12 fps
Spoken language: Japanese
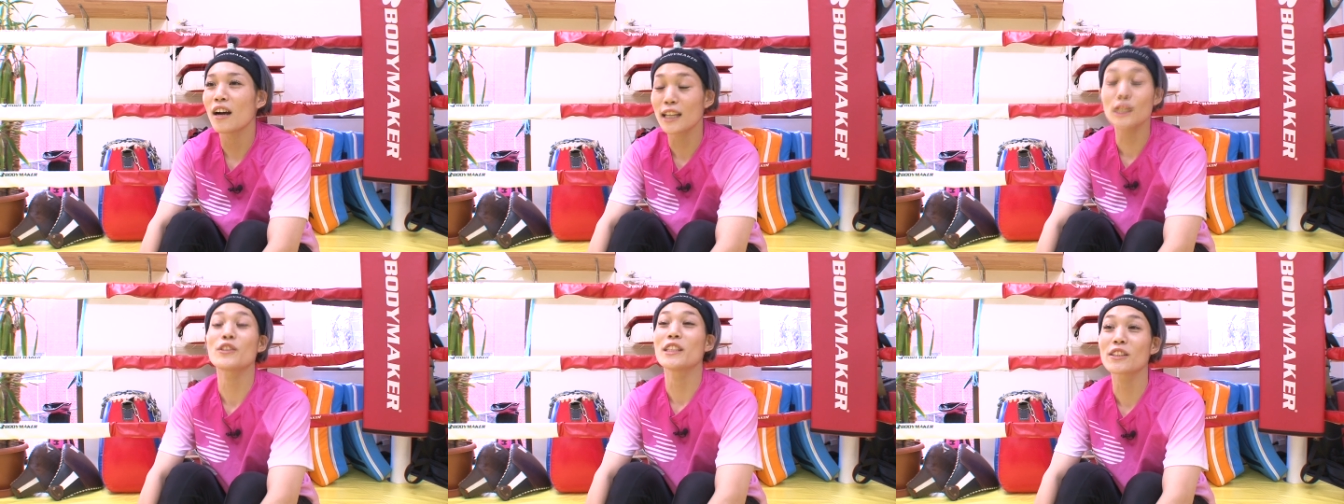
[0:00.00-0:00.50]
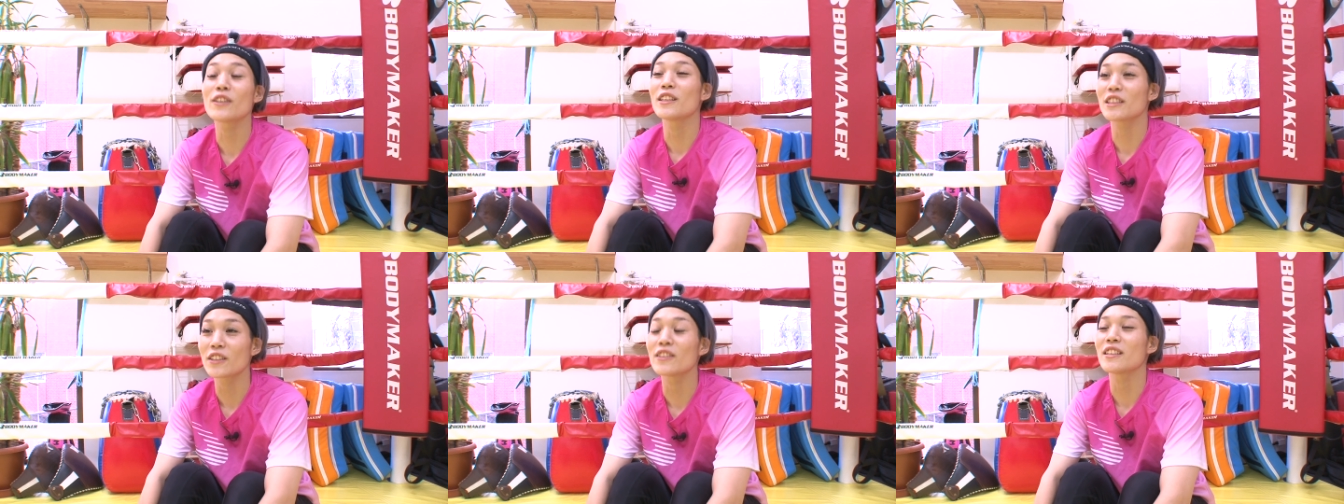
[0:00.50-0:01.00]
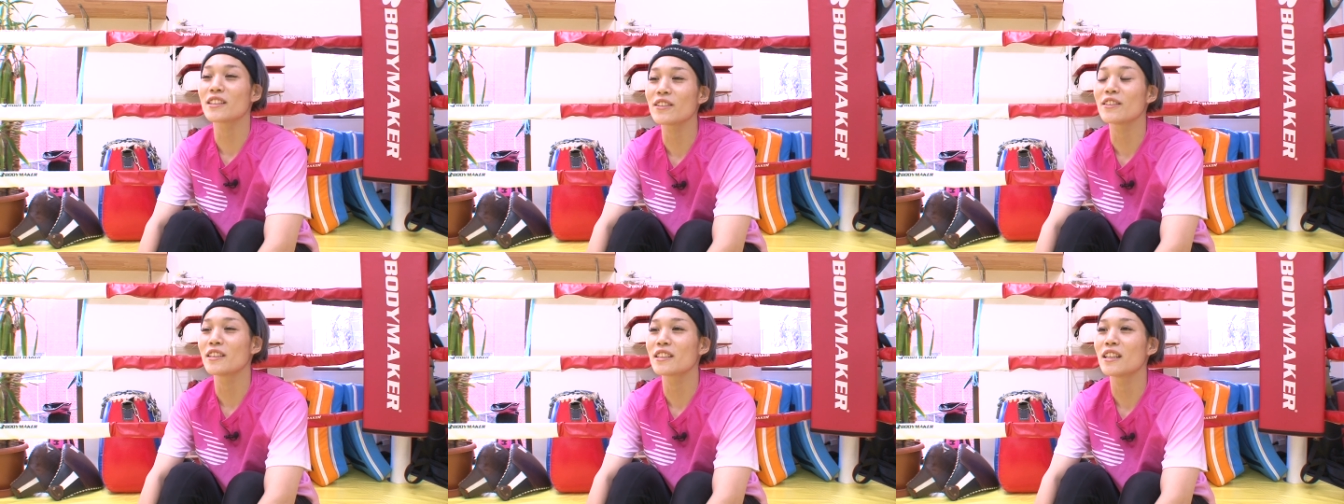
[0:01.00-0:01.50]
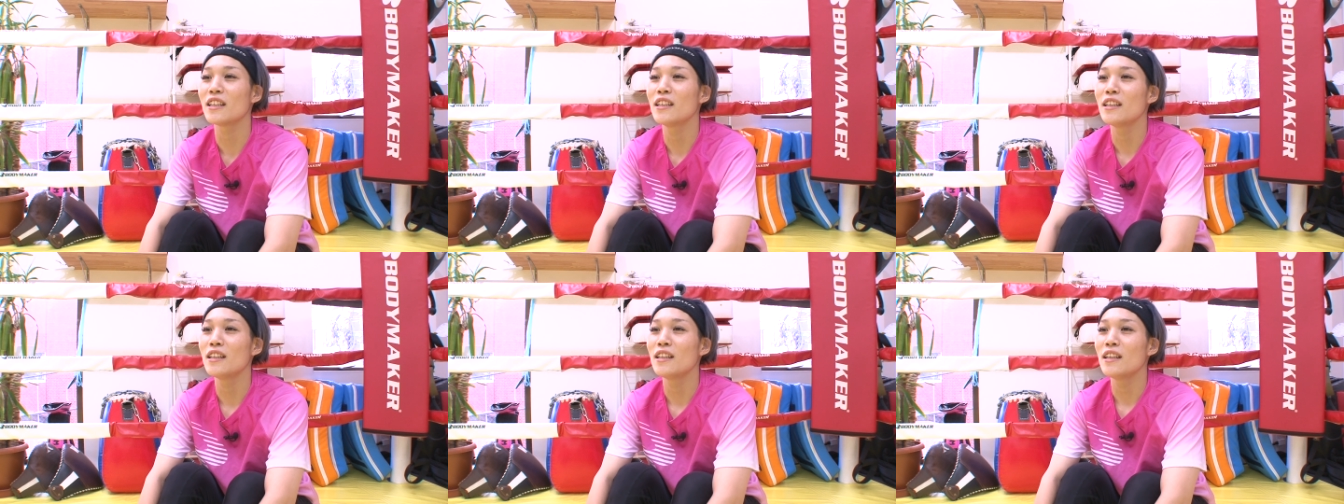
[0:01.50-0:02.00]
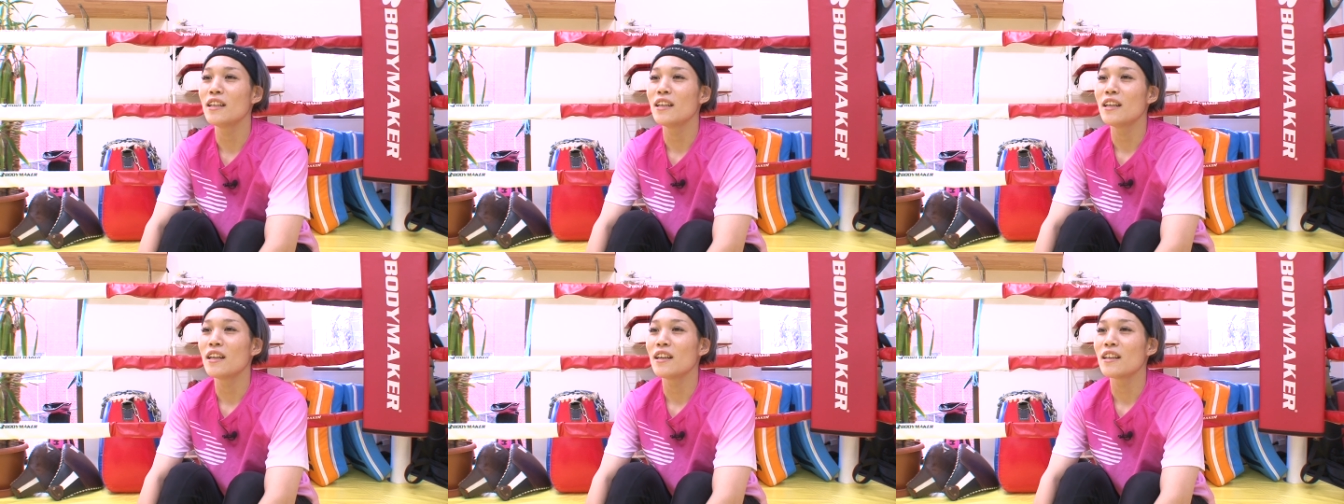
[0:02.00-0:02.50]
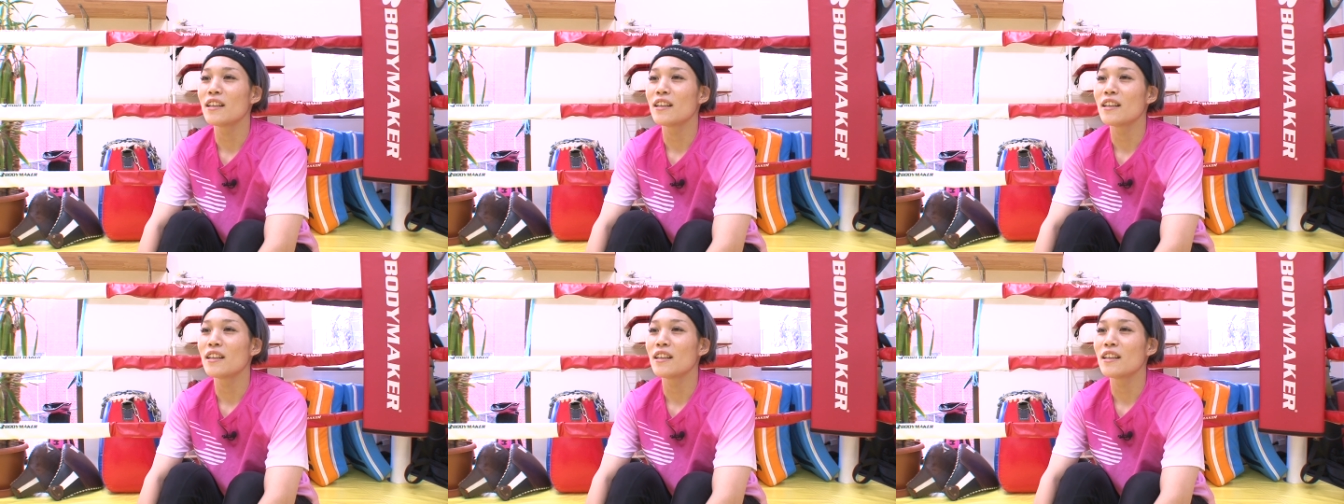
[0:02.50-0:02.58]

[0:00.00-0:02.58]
あそうですそうですそうです安室奈美の後ろ